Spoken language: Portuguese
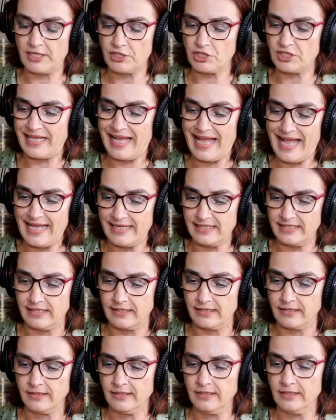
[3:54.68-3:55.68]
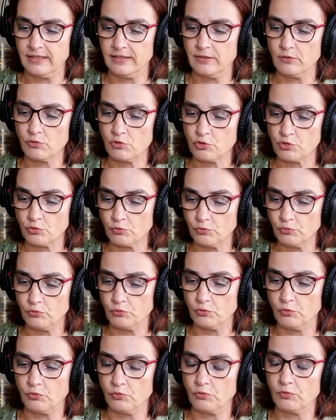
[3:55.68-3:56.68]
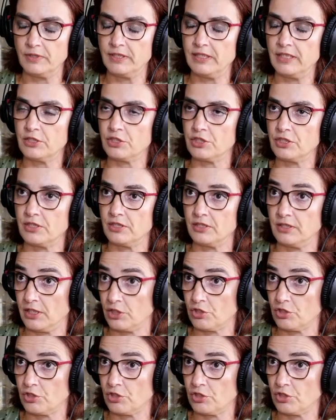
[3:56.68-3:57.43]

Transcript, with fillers: esta área não se esgotou neste, claro.